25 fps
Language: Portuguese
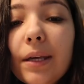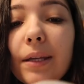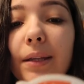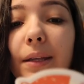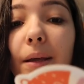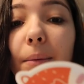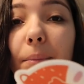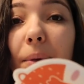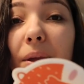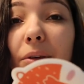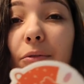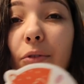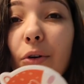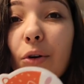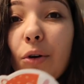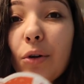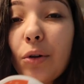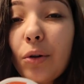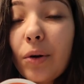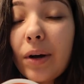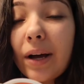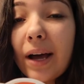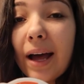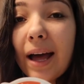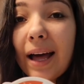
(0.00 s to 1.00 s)
e também vou
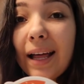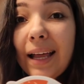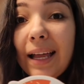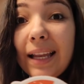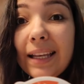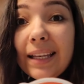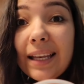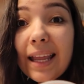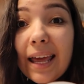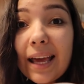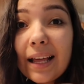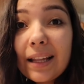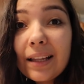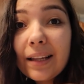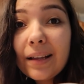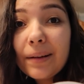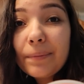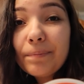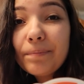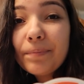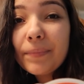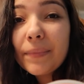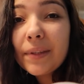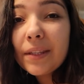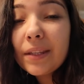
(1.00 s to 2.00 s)
colocar
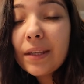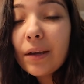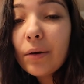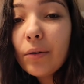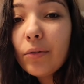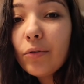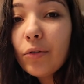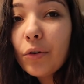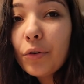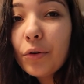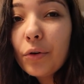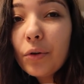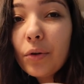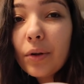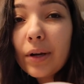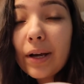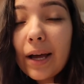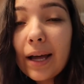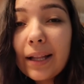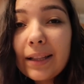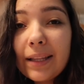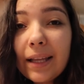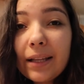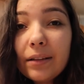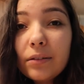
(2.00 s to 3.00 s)
nela. Então eu vou
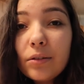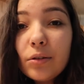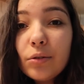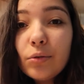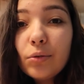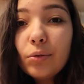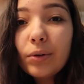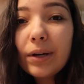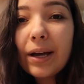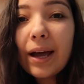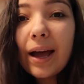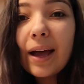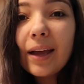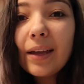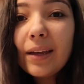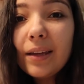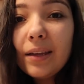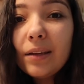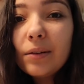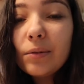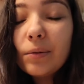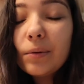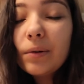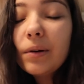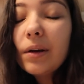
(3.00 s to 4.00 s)
colocar dentro do
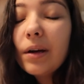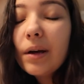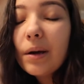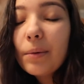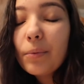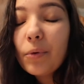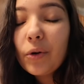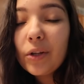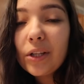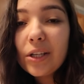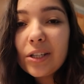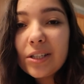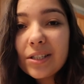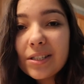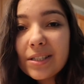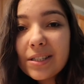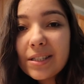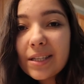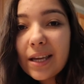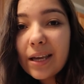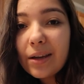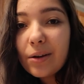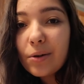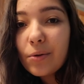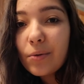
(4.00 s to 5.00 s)
carrinho quando a
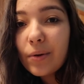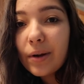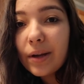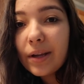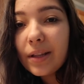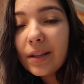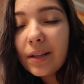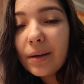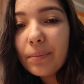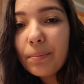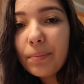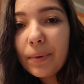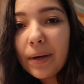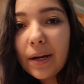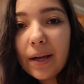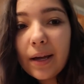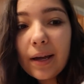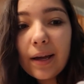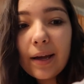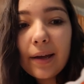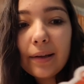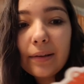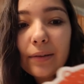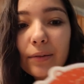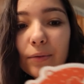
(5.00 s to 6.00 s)
gente sair com ela
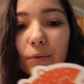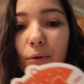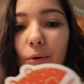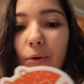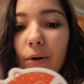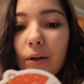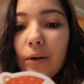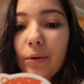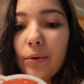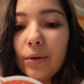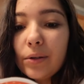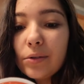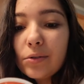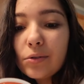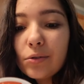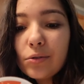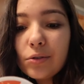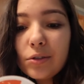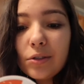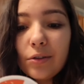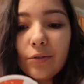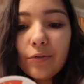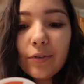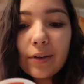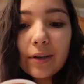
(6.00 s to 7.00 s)
pra não correr o
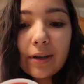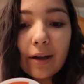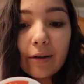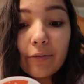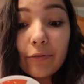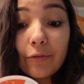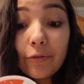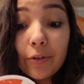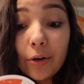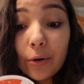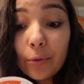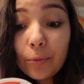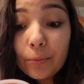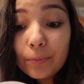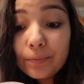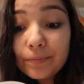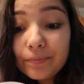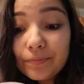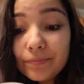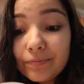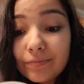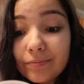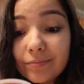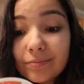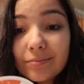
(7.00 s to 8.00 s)
risco de ficar frio
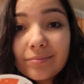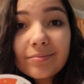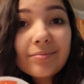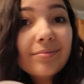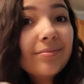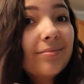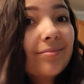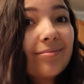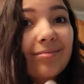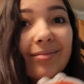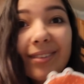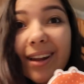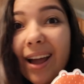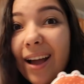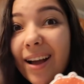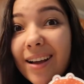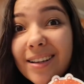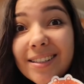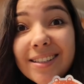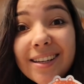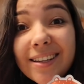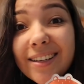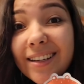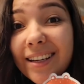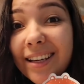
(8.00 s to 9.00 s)

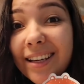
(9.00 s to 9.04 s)
achei